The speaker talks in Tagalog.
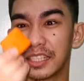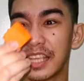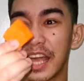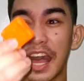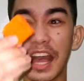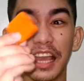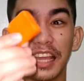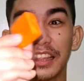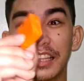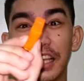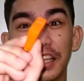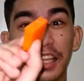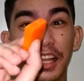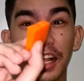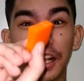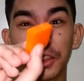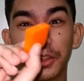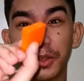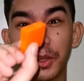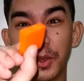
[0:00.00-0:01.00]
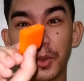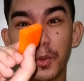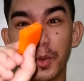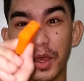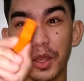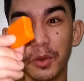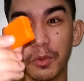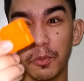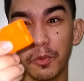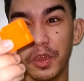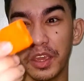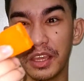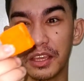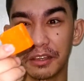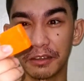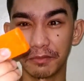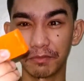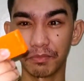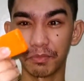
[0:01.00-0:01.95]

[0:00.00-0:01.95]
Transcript: Sa akin tatagal to ng one week